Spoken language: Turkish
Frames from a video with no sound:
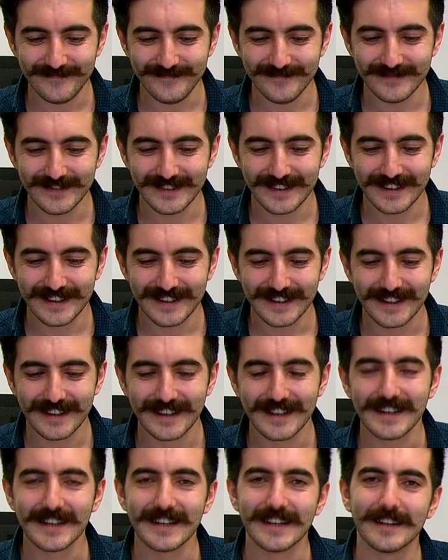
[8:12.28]
Devam.
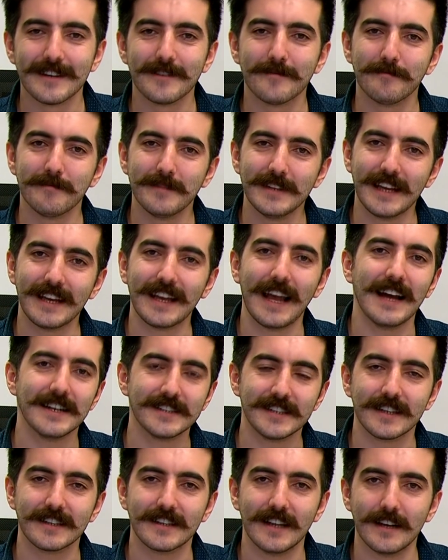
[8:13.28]
Çok güzel. Bir de
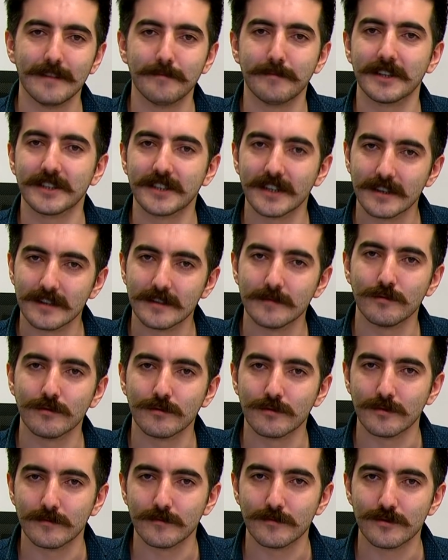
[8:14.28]
gerçekten başarılı
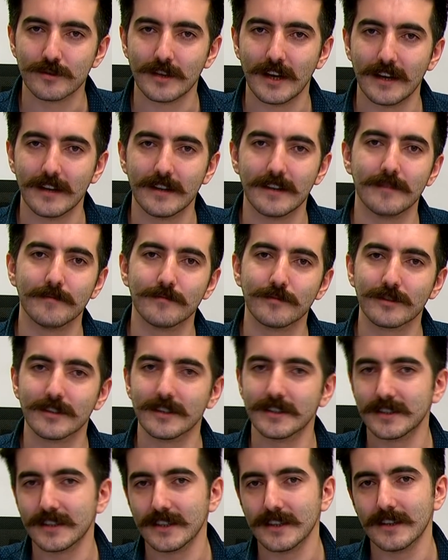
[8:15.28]
bulduğumuz yani
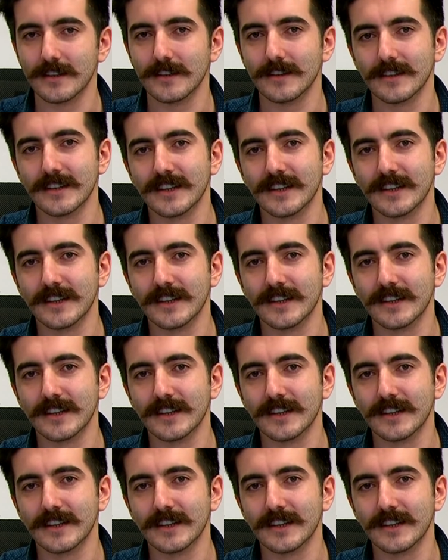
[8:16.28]
burada işte